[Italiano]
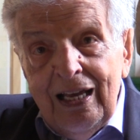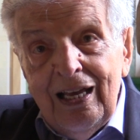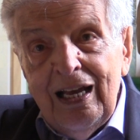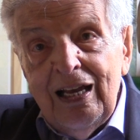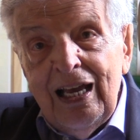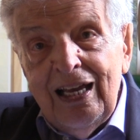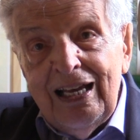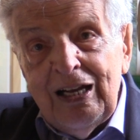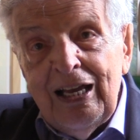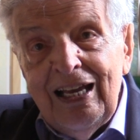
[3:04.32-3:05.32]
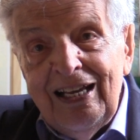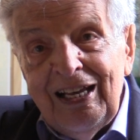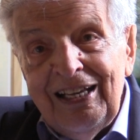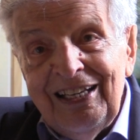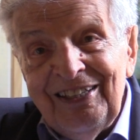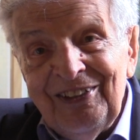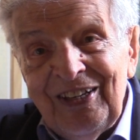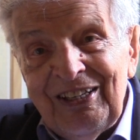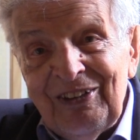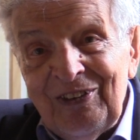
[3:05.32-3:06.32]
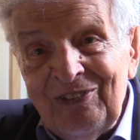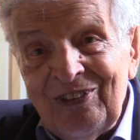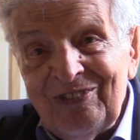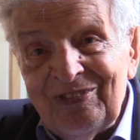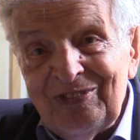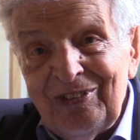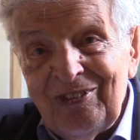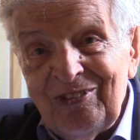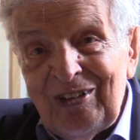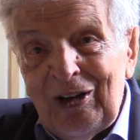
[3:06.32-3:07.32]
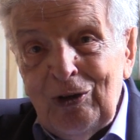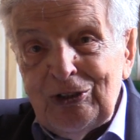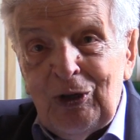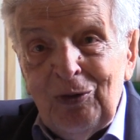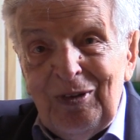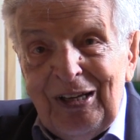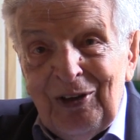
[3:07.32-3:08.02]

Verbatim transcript: è, è, è una cosa come,